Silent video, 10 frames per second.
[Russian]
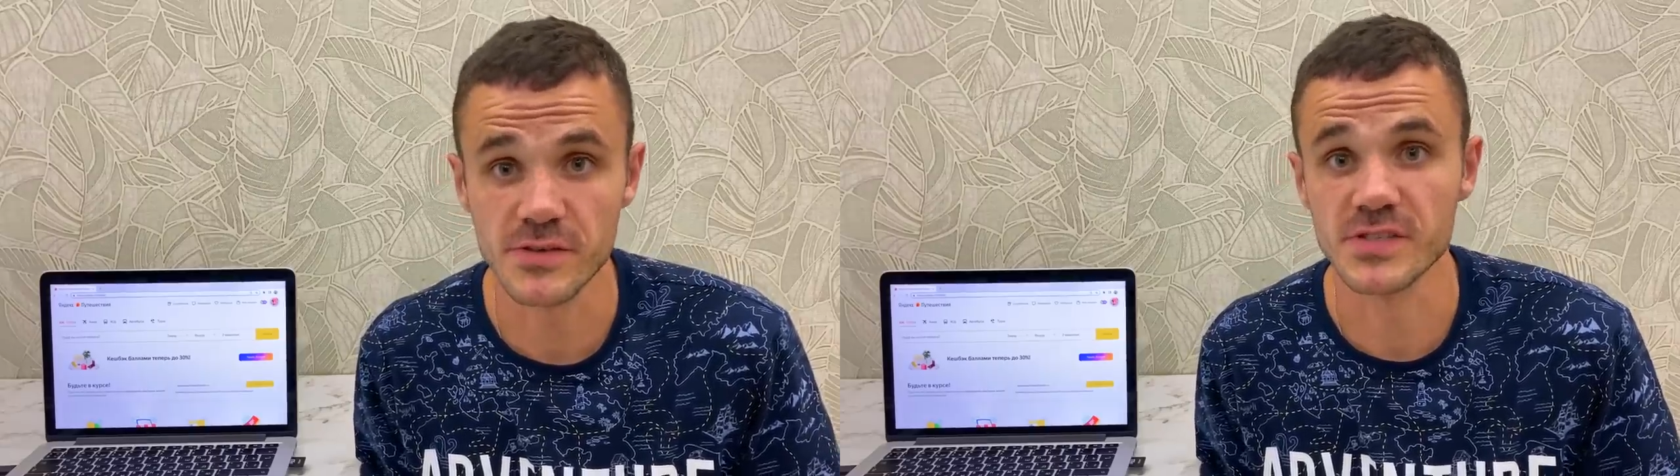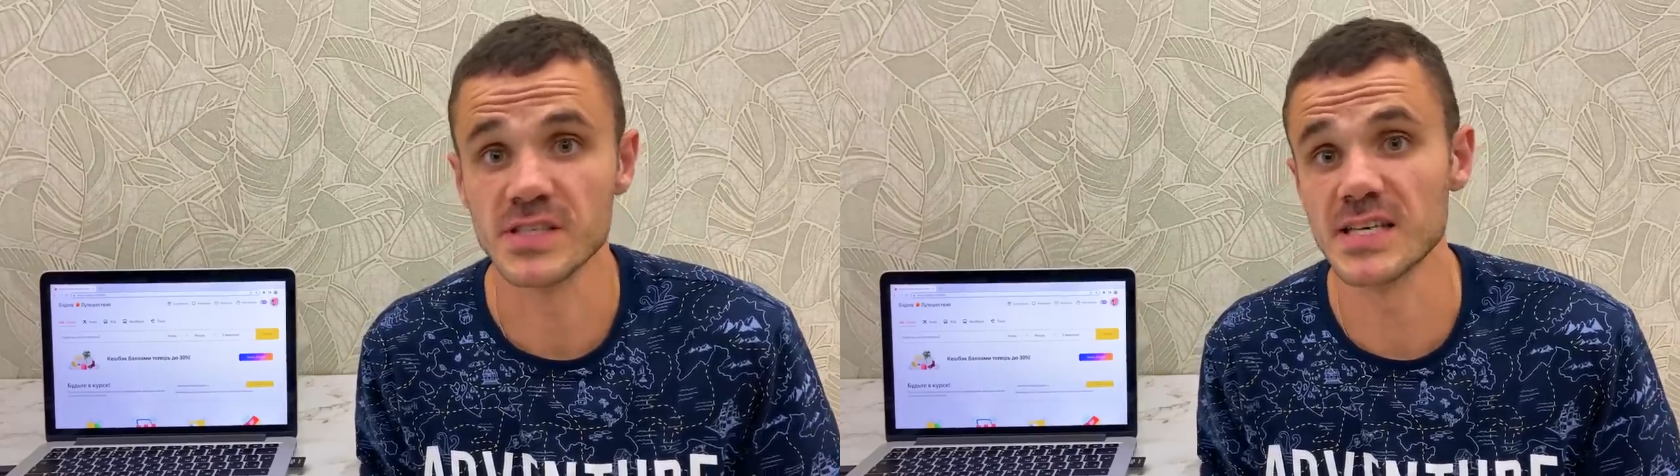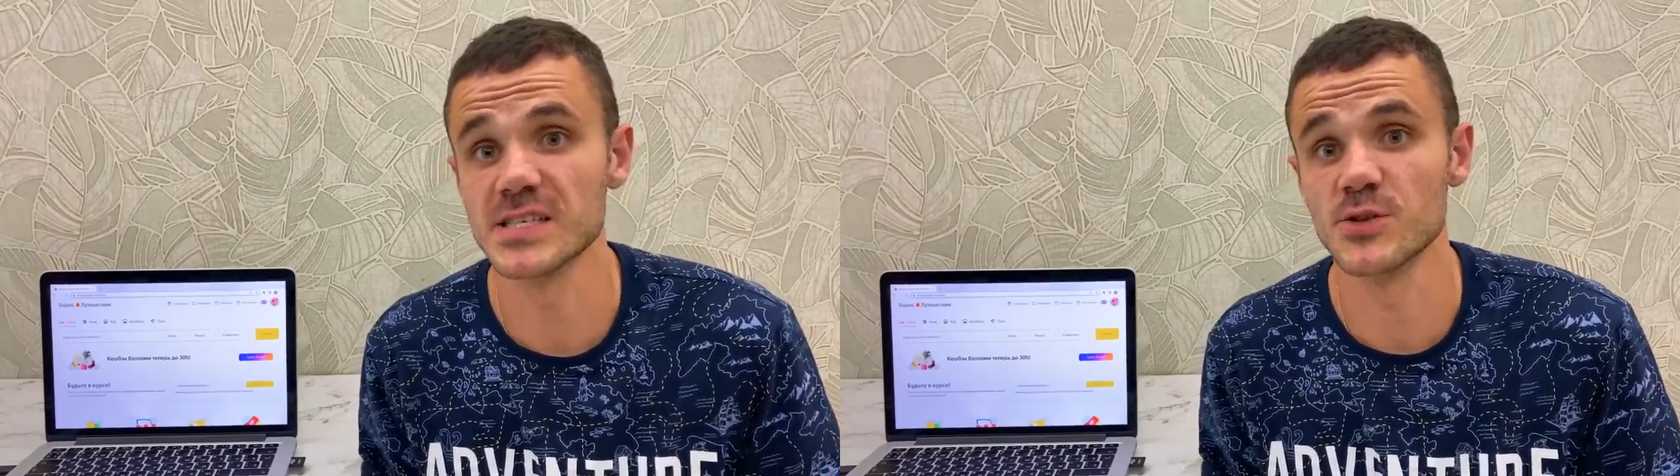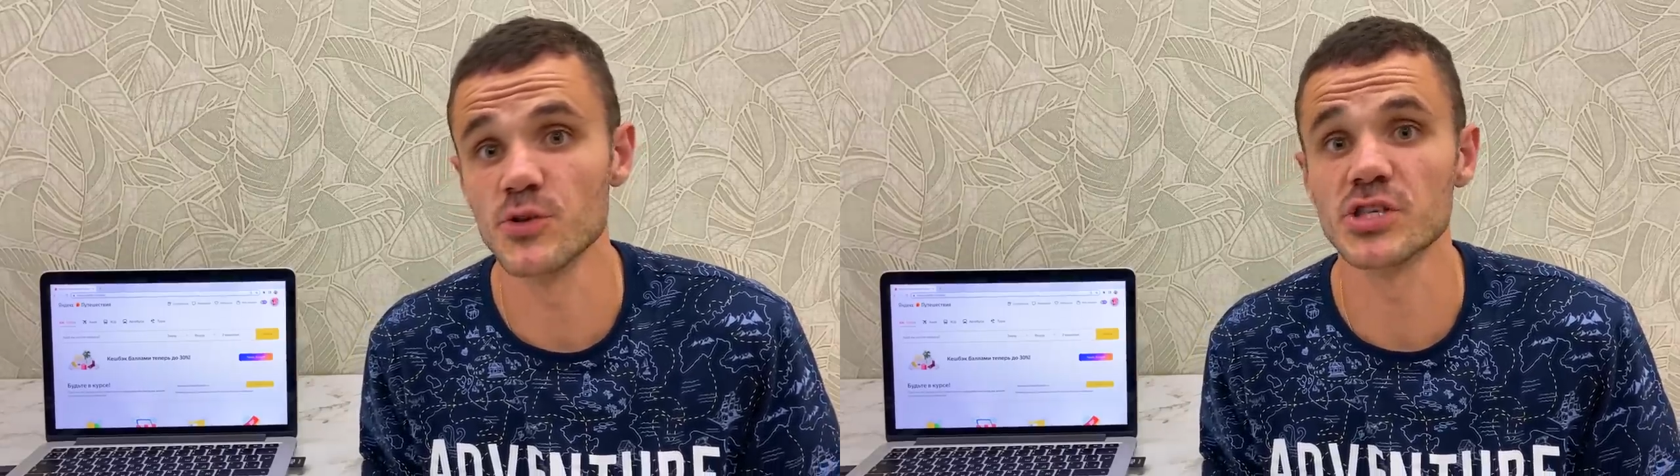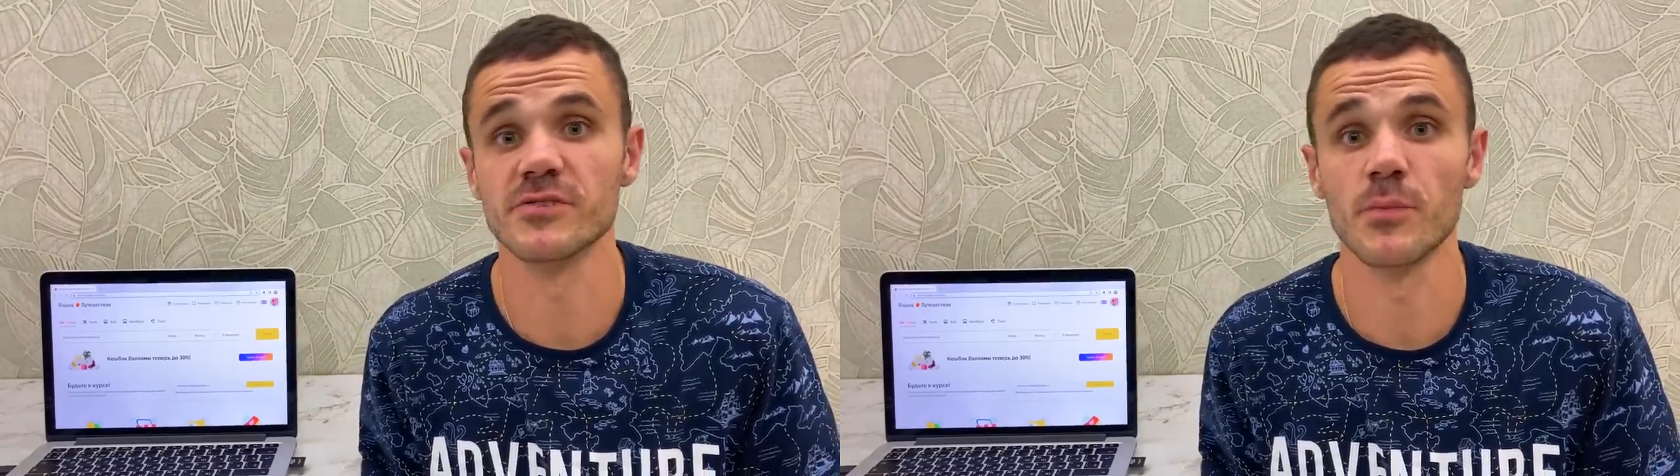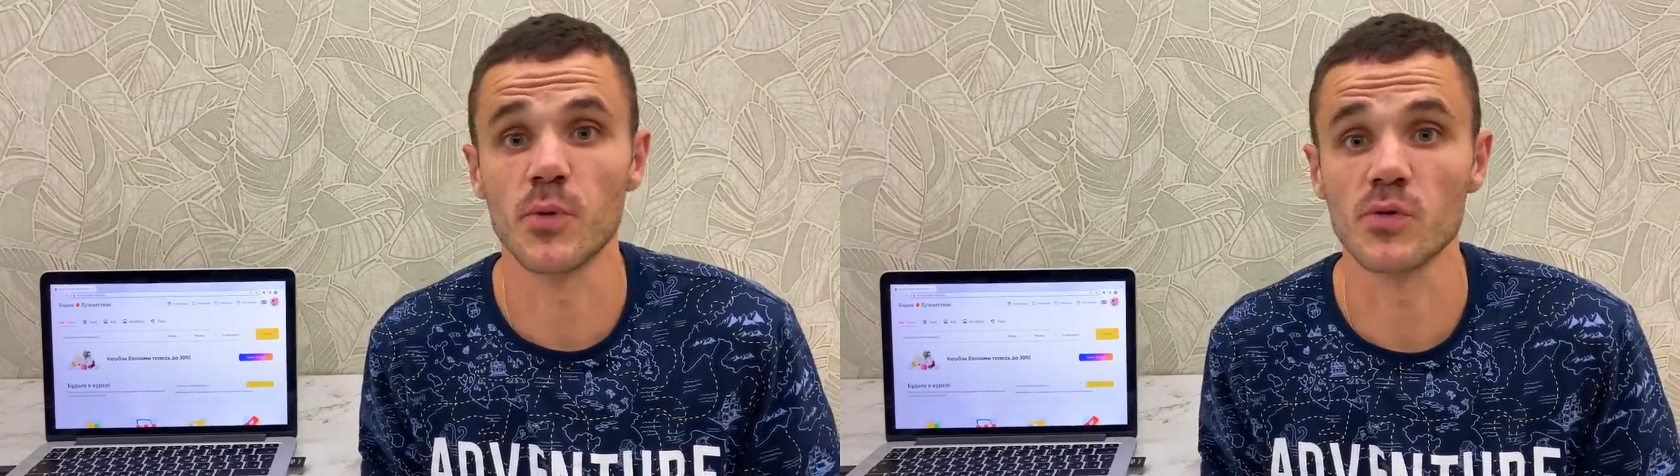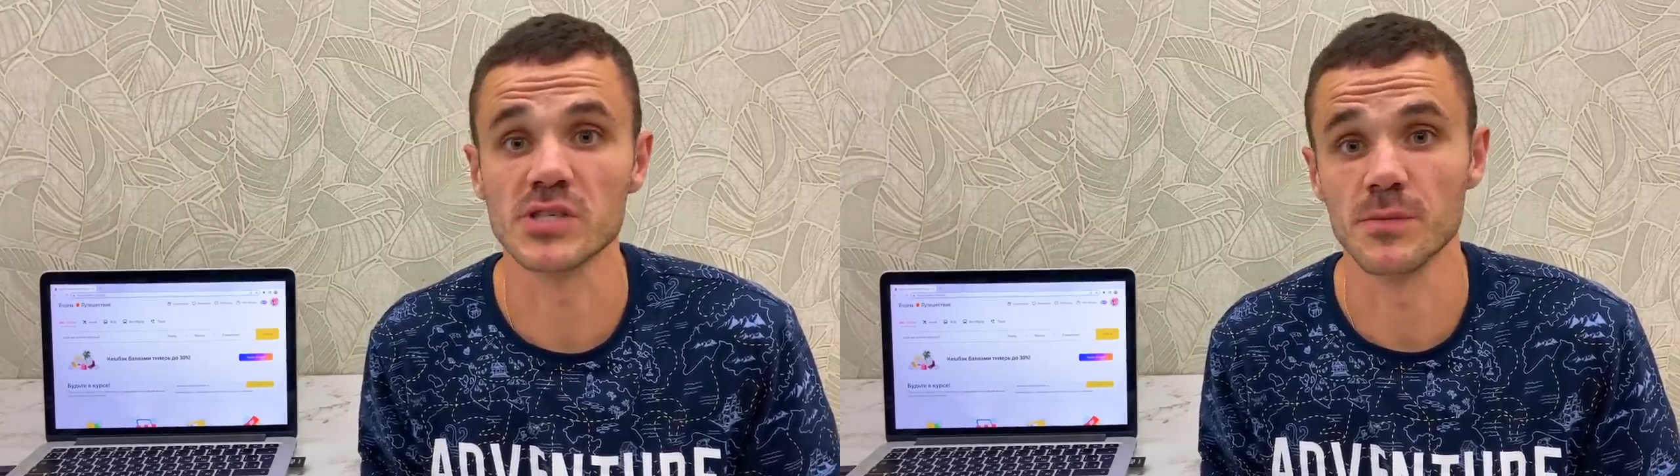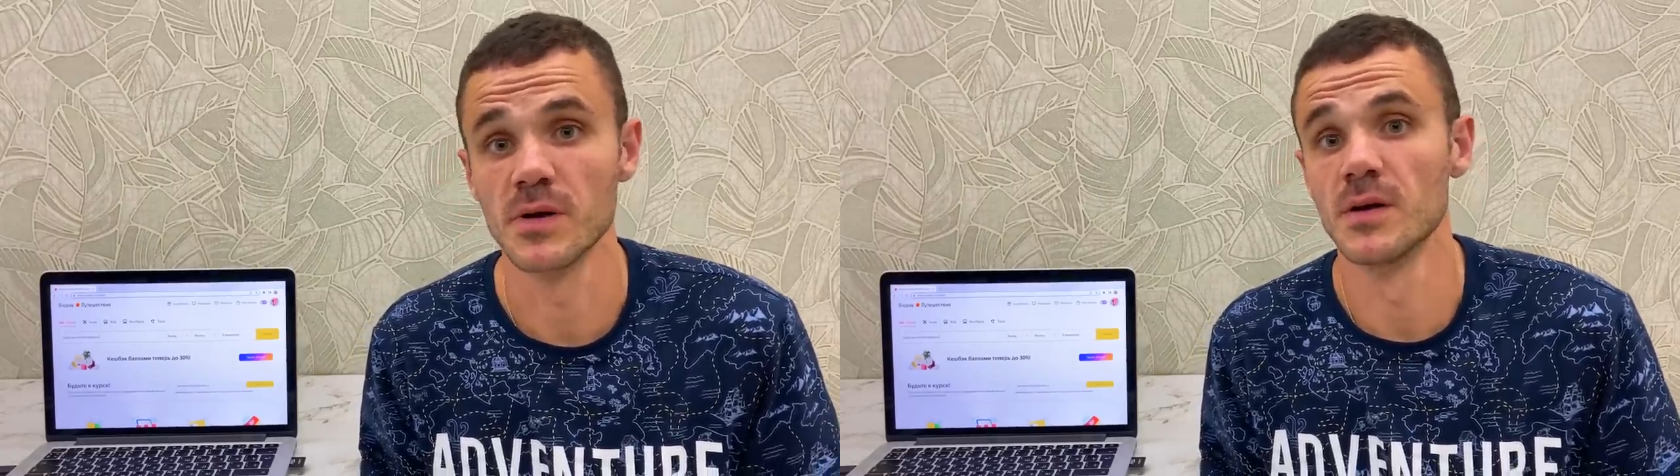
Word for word: всегда задаешься вопросом,